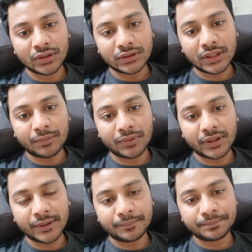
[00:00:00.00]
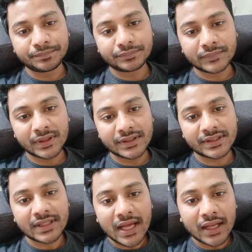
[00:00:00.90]
তারপরে
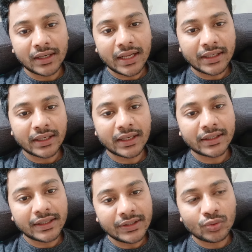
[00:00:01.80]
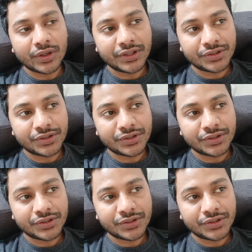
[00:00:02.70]
স্নান এটা নাকি হিন্দুয়ানি